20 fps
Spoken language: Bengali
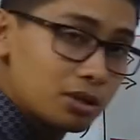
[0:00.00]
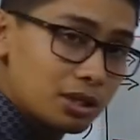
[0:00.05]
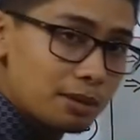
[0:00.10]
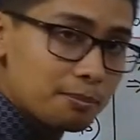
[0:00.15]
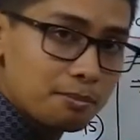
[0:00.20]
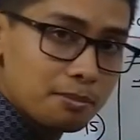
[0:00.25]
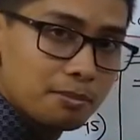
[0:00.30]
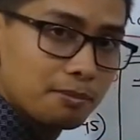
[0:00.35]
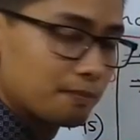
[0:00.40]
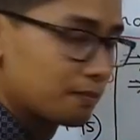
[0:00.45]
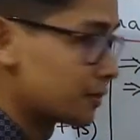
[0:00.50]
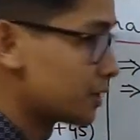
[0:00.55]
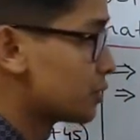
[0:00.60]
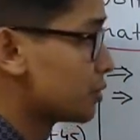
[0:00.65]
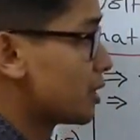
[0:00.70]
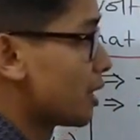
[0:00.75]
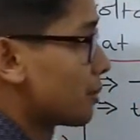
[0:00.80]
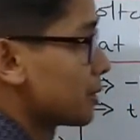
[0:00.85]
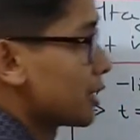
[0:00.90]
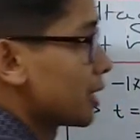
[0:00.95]
করতাম
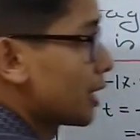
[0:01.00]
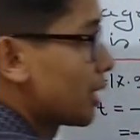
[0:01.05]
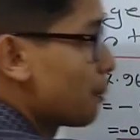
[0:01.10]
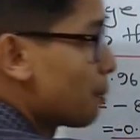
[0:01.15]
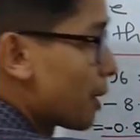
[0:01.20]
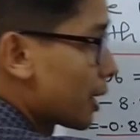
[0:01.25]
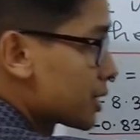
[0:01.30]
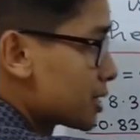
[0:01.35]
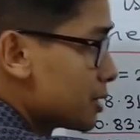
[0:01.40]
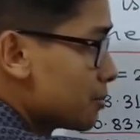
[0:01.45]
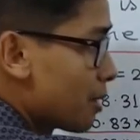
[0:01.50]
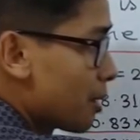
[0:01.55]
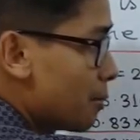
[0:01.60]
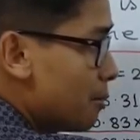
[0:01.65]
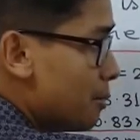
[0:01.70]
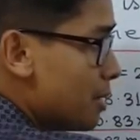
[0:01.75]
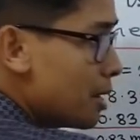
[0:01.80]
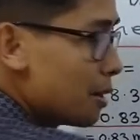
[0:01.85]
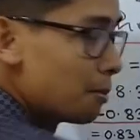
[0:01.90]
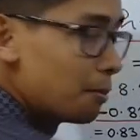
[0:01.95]
যদি আমাদেরকে ম্যাক্সিমাম
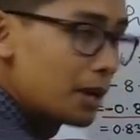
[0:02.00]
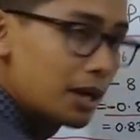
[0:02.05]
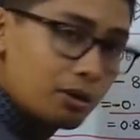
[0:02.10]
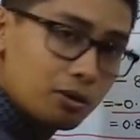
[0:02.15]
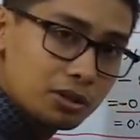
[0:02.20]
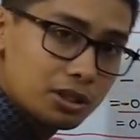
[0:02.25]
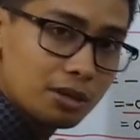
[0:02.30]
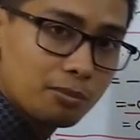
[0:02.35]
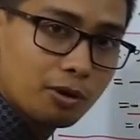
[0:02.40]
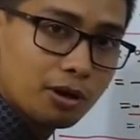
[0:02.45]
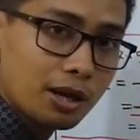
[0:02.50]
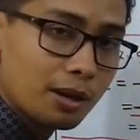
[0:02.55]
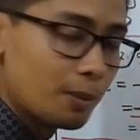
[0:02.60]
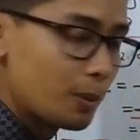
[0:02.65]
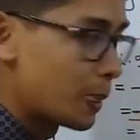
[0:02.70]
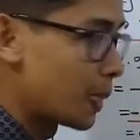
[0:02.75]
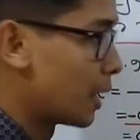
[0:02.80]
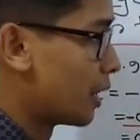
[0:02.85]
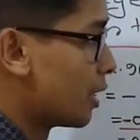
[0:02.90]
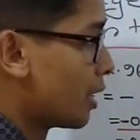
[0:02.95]
বের করতে বলে
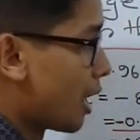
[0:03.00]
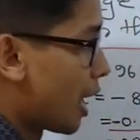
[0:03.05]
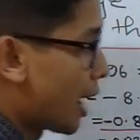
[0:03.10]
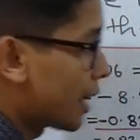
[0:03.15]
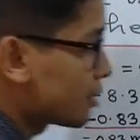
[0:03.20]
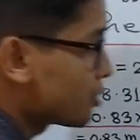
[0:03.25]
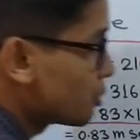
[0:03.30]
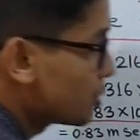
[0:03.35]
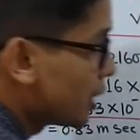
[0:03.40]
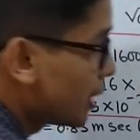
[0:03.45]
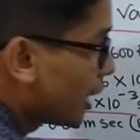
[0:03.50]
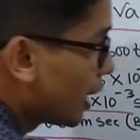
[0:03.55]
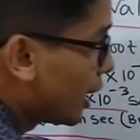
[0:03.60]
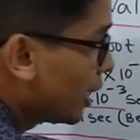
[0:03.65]
আর যদি